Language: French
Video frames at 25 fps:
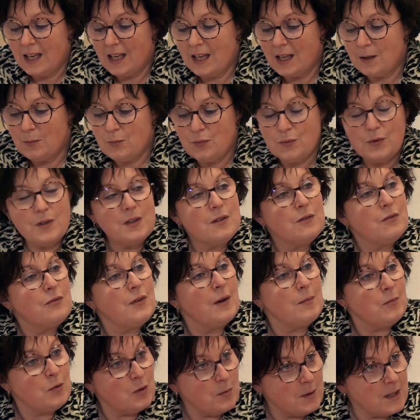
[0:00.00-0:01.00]
et puis une
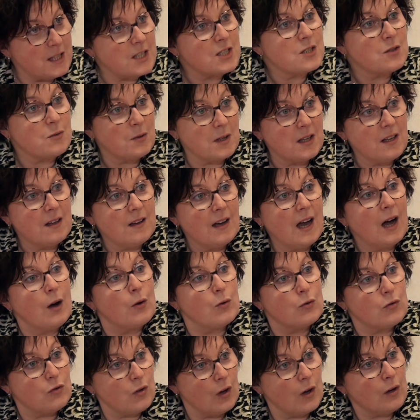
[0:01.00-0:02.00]
femme de ménage, oui, à
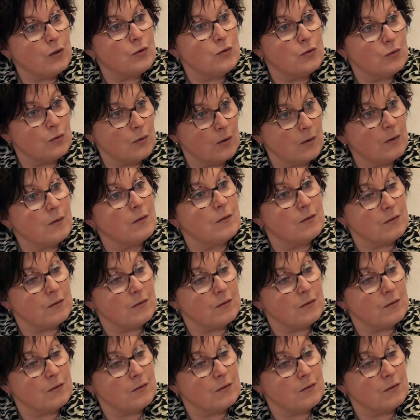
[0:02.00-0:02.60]
hauteur d'une...